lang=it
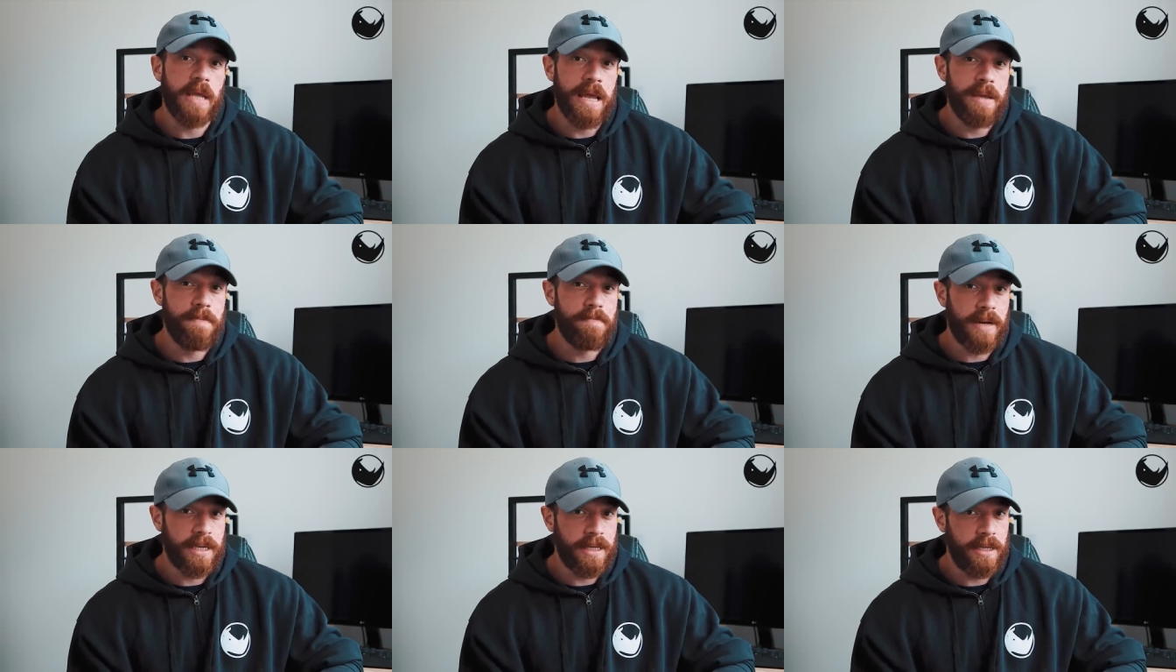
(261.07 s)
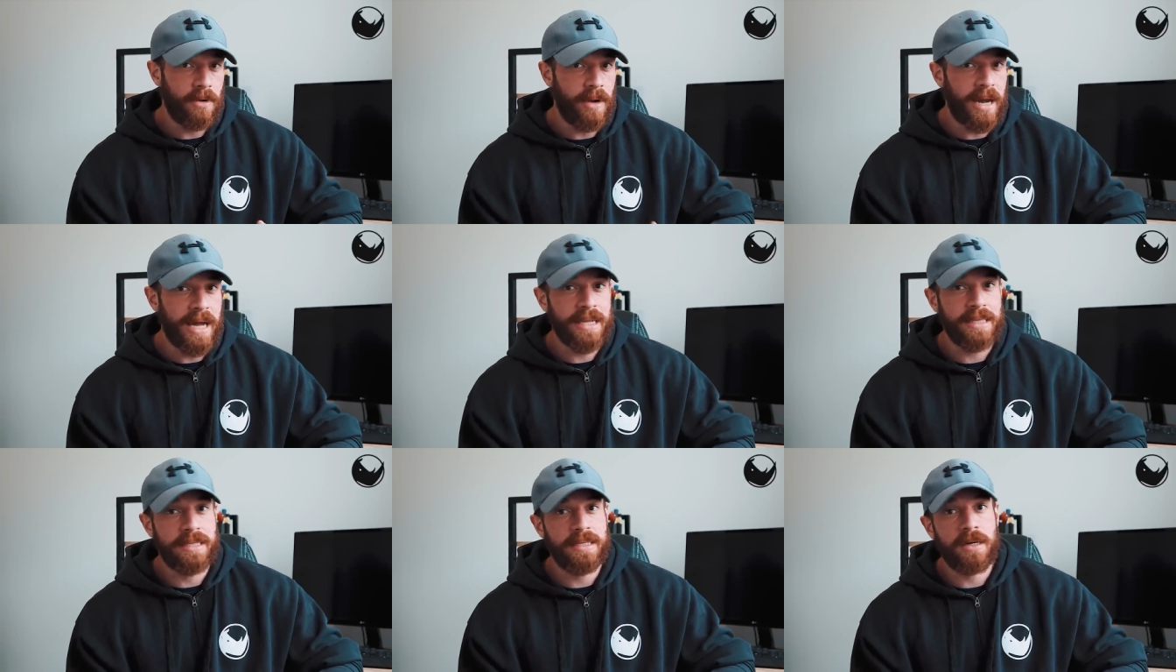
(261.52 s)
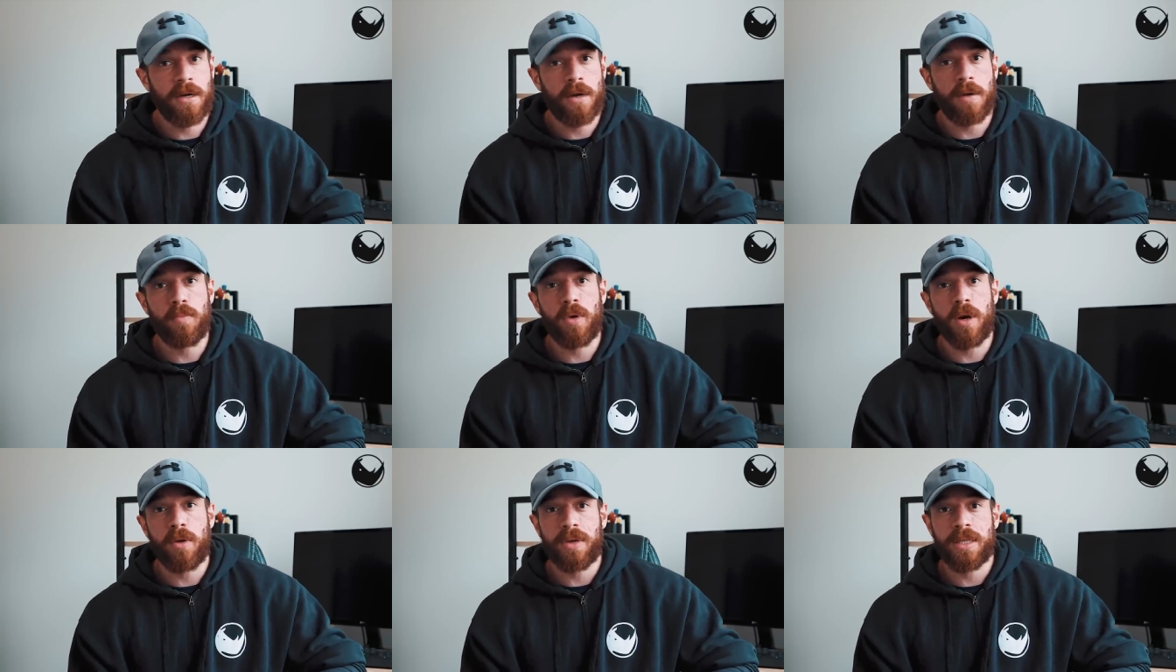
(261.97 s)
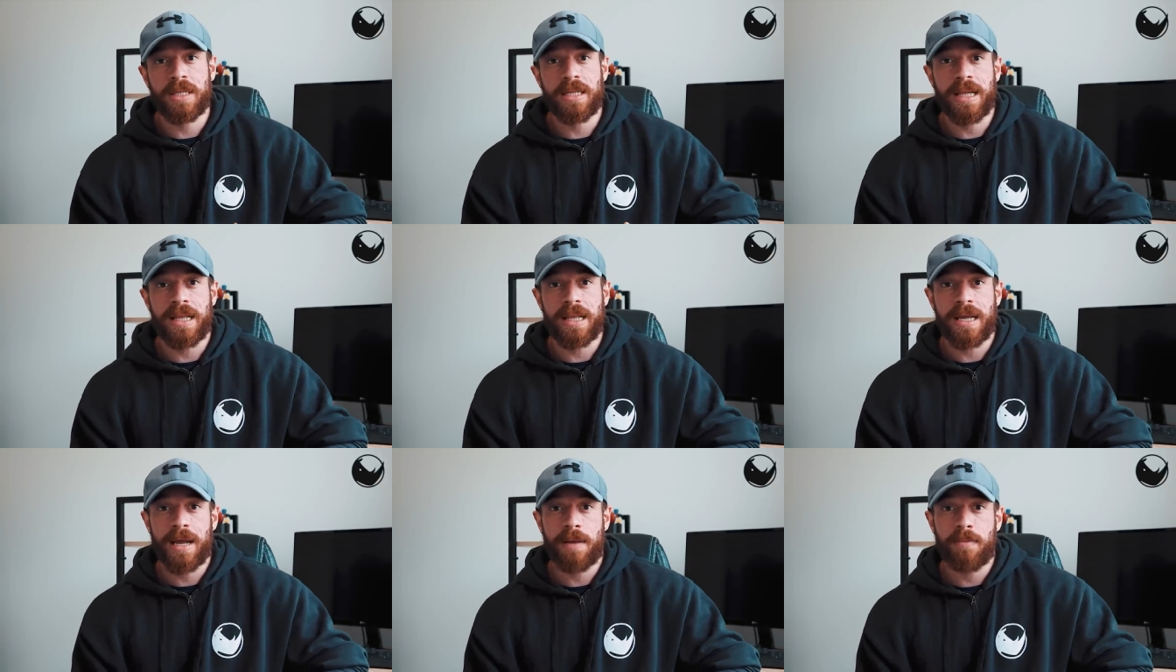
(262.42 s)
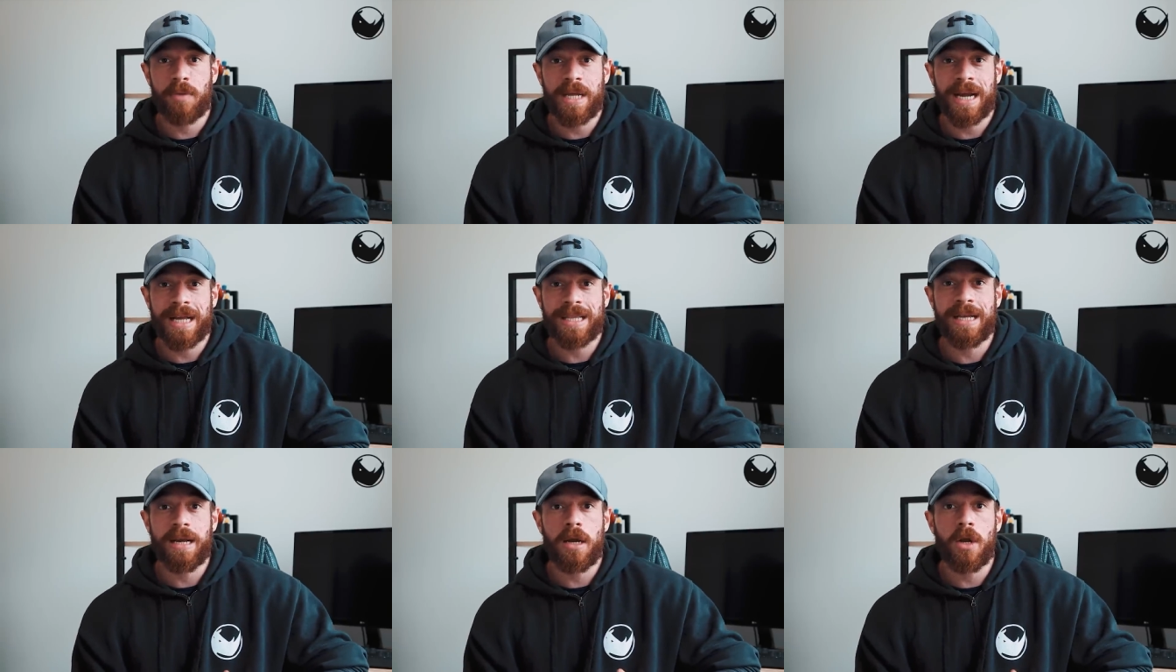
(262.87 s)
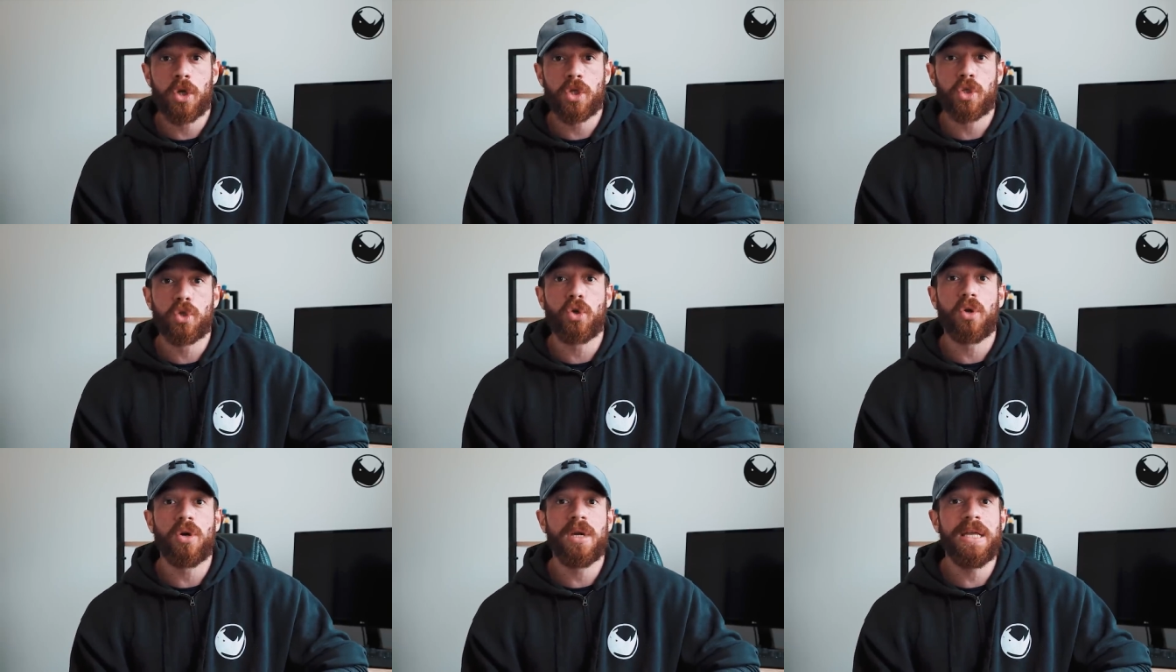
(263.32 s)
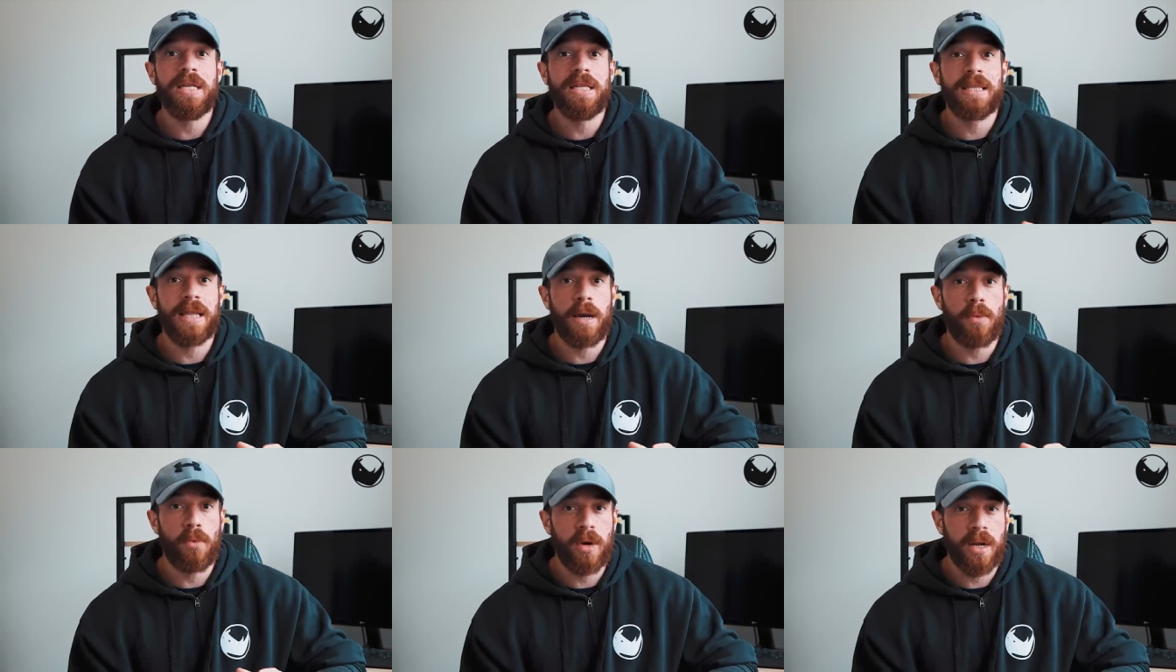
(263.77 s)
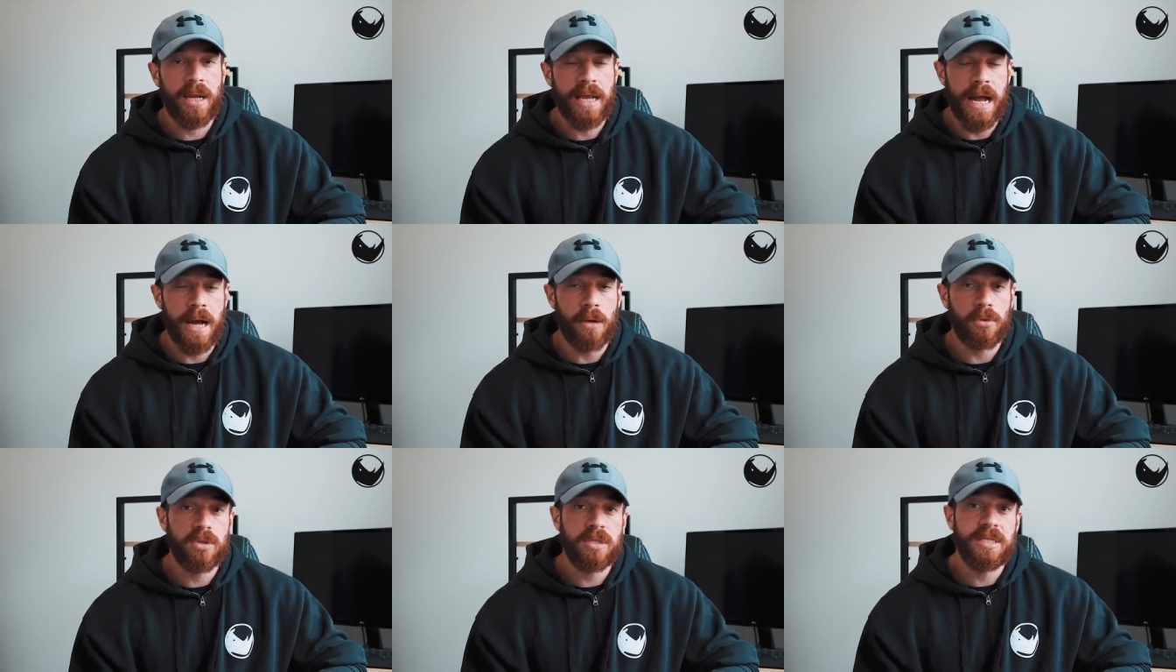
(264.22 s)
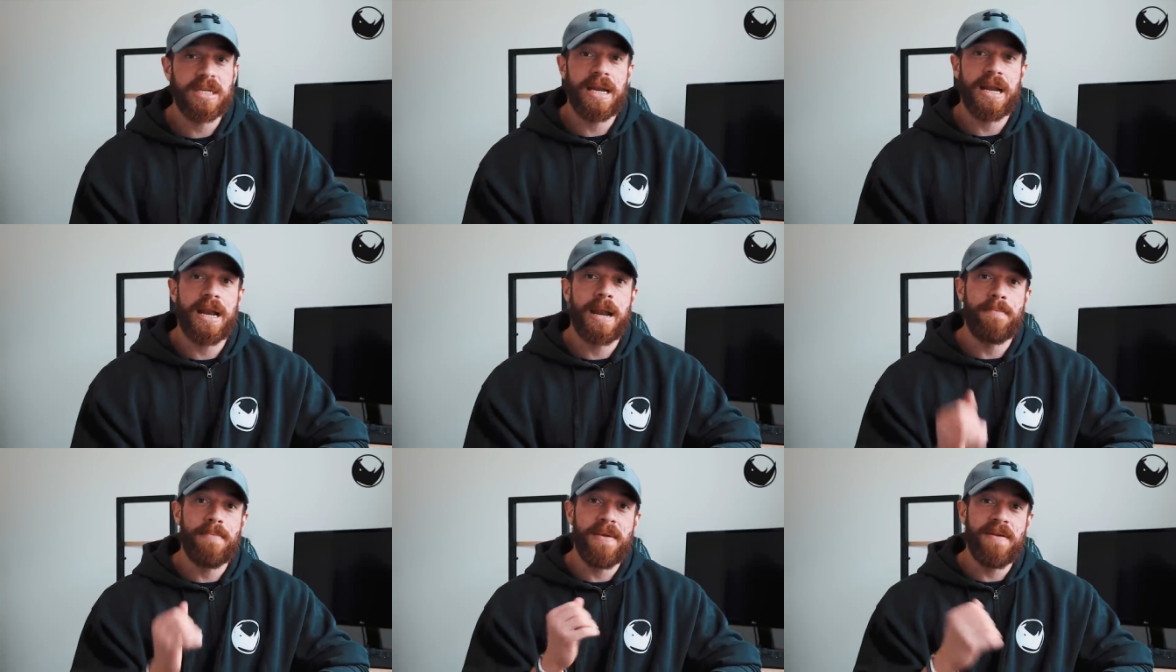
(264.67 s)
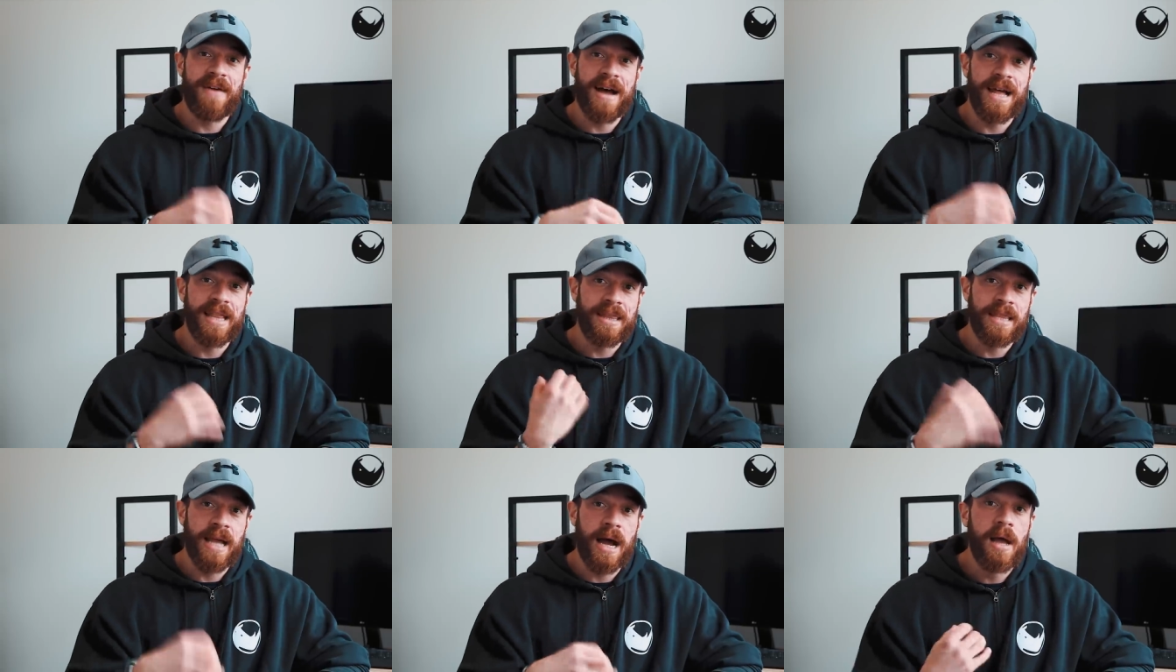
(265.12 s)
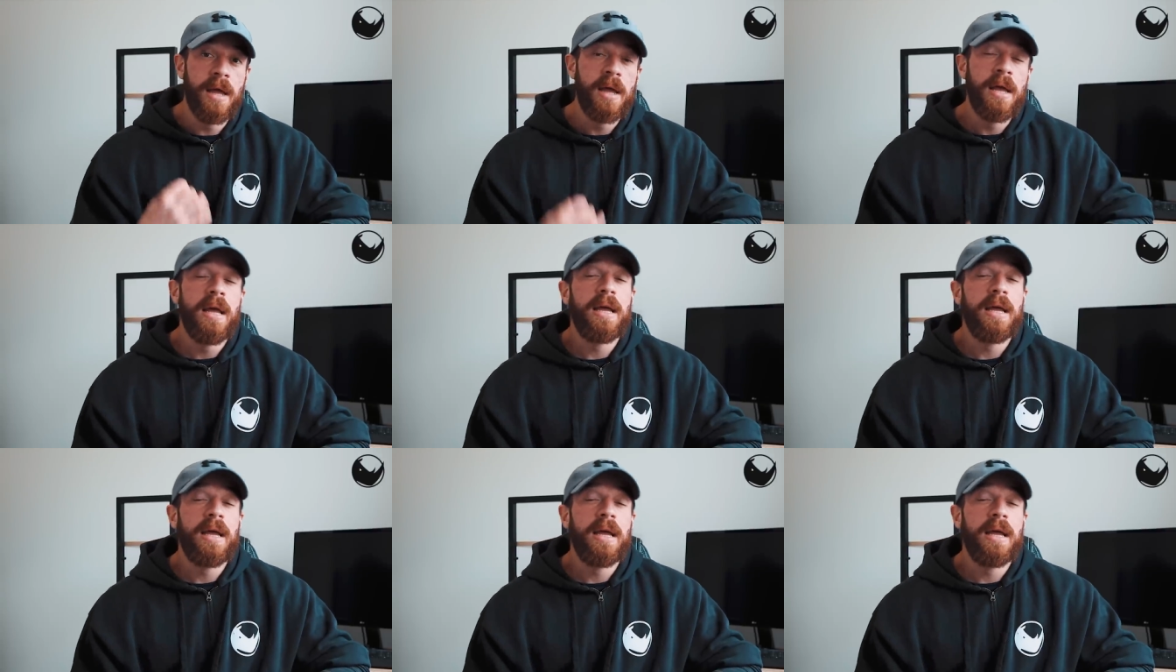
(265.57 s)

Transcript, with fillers: e in particolare inseriamo una buona quantità di carboidrati nel nostro intra workout sia nella bevanda